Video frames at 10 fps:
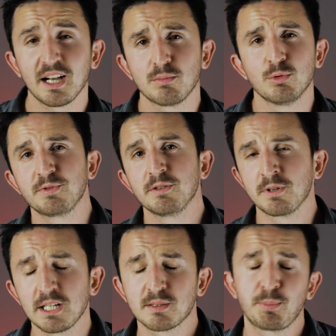jak mówi
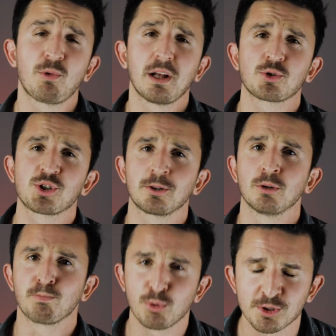Franz, piłka nożna
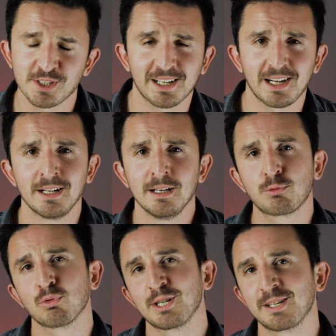to prosta gra, w
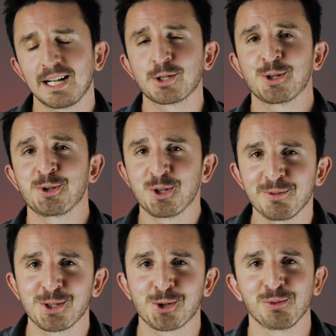której gra się
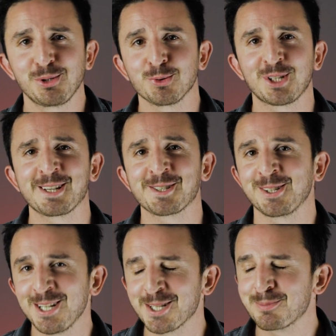90 minut, a
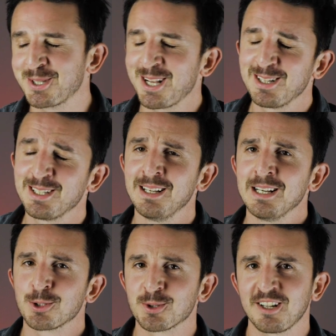zadania specjalne
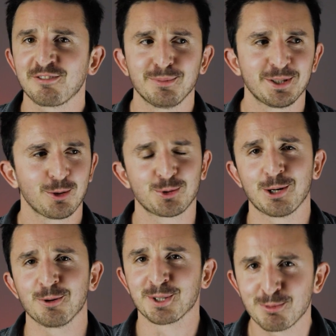zostawmy
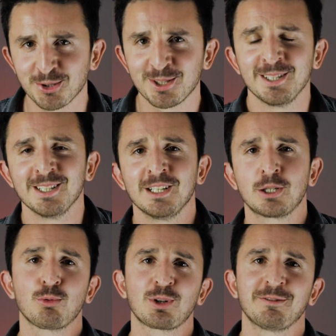oddziałom SWAT,
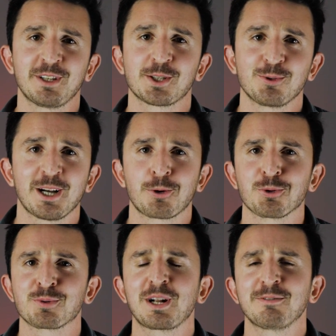które wiedzą jak
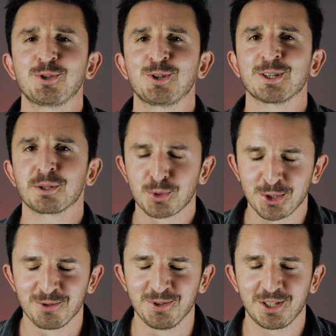rozprawić się z
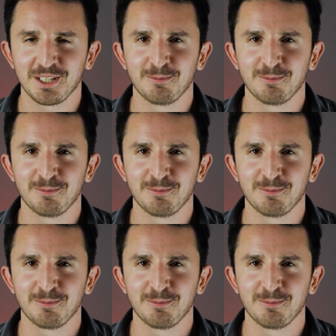przeciwnikiem.